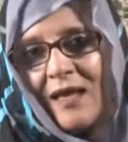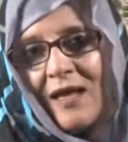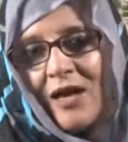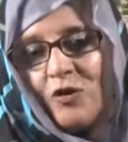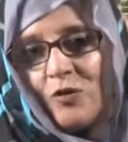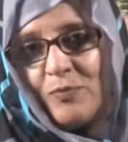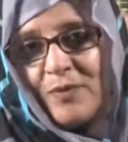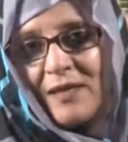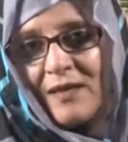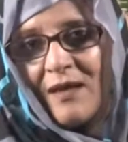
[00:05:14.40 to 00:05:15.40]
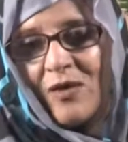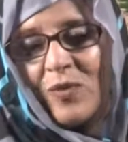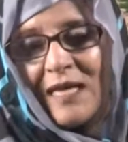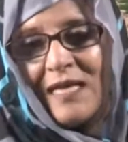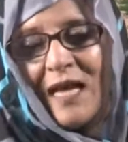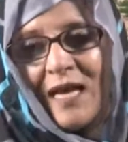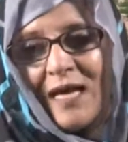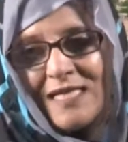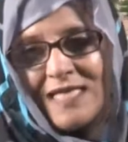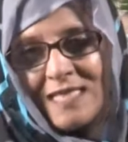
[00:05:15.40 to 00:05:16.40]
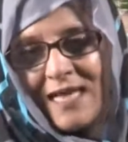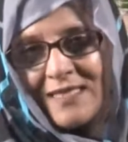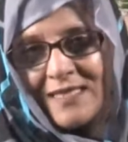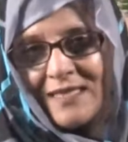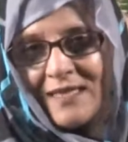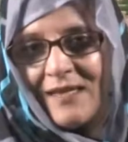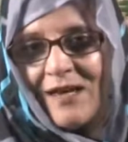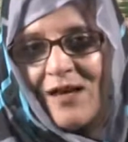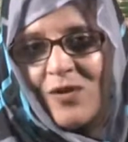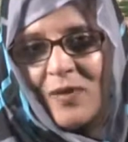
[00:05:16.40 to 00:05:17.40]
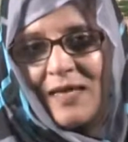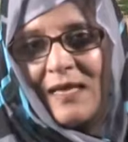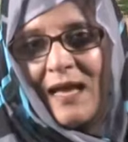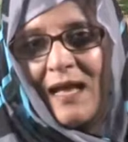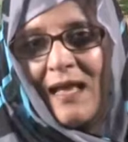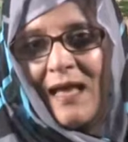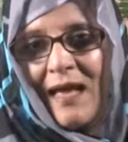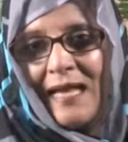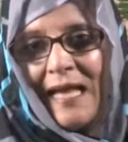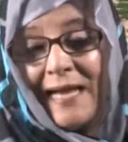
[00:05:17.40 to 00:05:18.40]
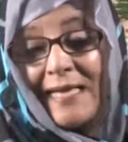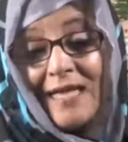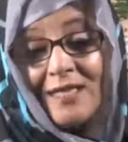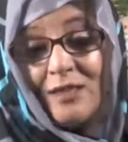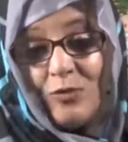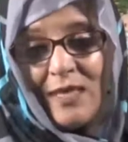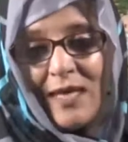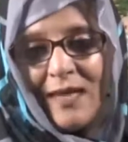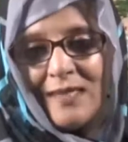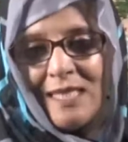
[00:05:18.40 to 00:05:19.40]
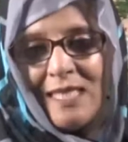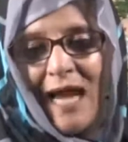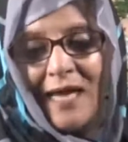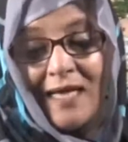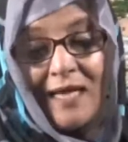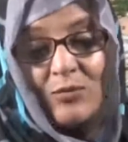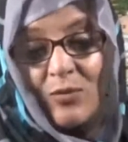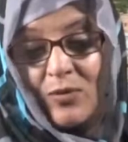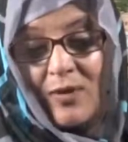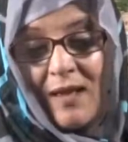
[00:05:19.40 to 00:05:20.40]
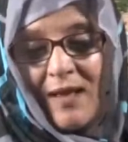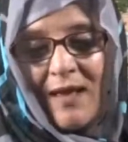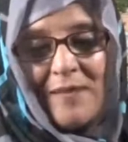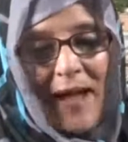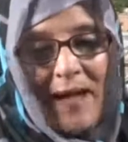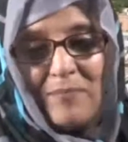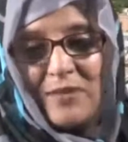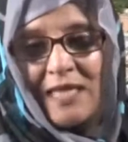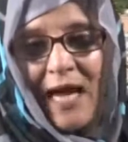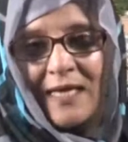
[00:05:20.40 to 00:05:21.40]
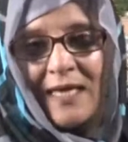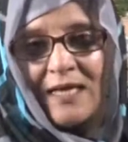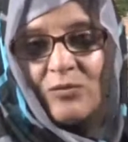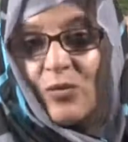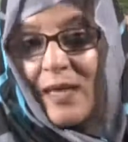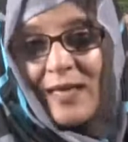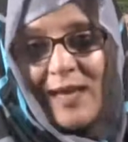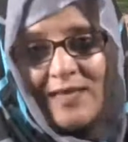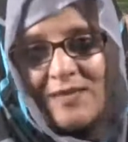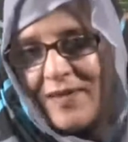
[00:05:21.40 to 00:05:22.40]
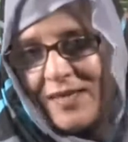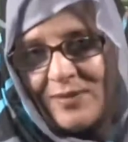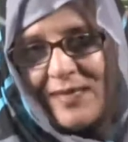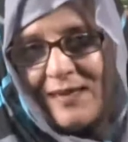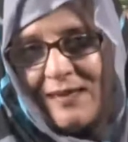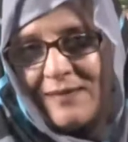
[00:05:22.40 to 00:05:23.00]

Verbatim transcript: الحب وإلى الإنسانية وإلى الحقيقة العليا التي هي حقيقة المحبة حقيقة الله تبارك وتعالى